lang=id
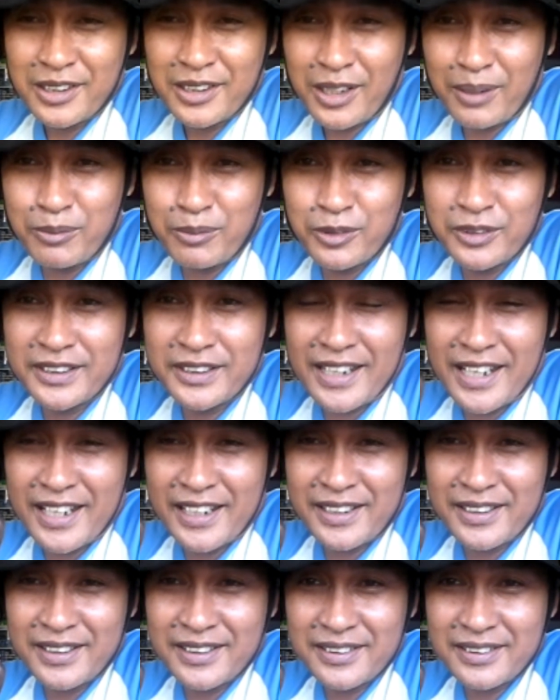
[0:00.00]

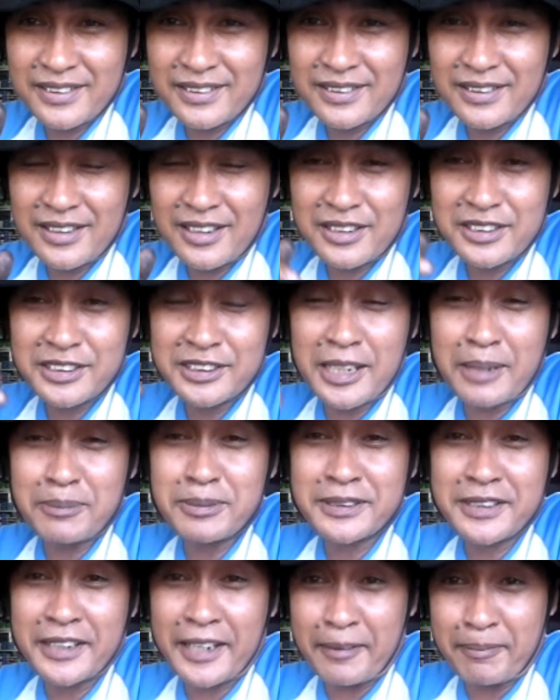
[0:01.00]
kemudian
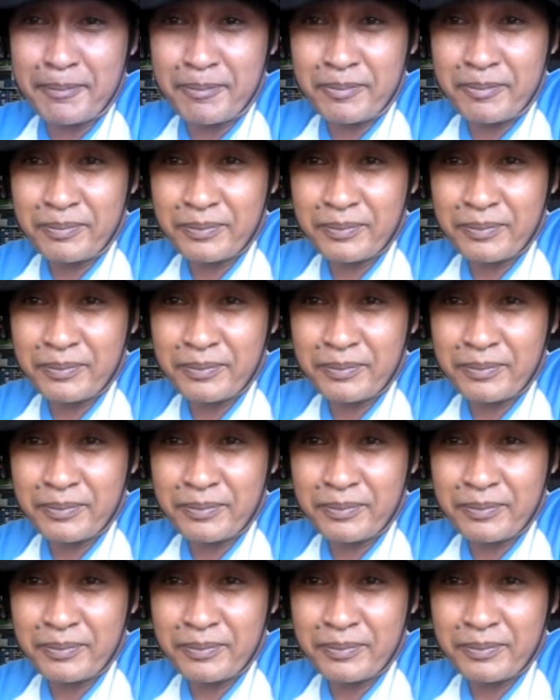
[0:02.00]
subscribe